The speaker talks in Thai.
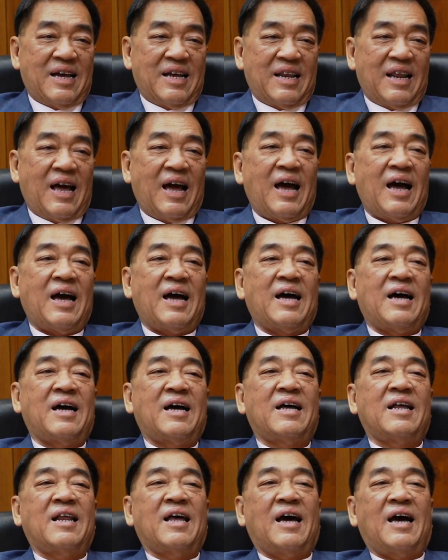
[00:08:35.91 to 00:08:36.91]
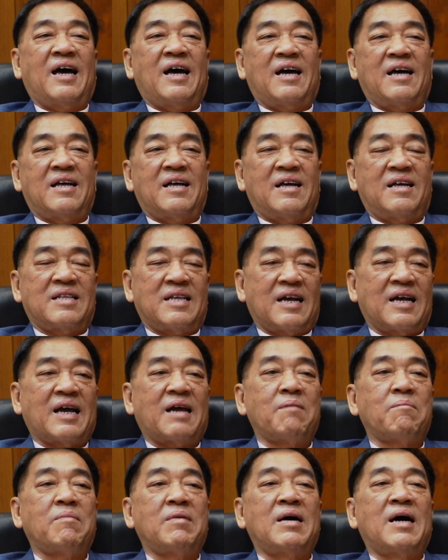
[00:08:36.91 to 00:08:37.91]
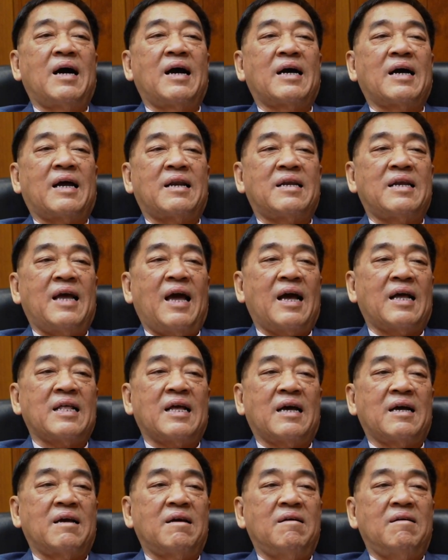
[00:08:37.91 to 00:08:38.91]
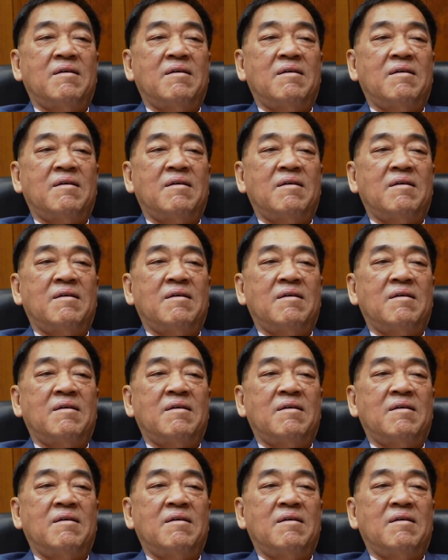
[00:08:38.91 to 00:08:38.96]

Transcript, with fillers: นะฮะนะฮะทางการเมืองขัดแย้งทาง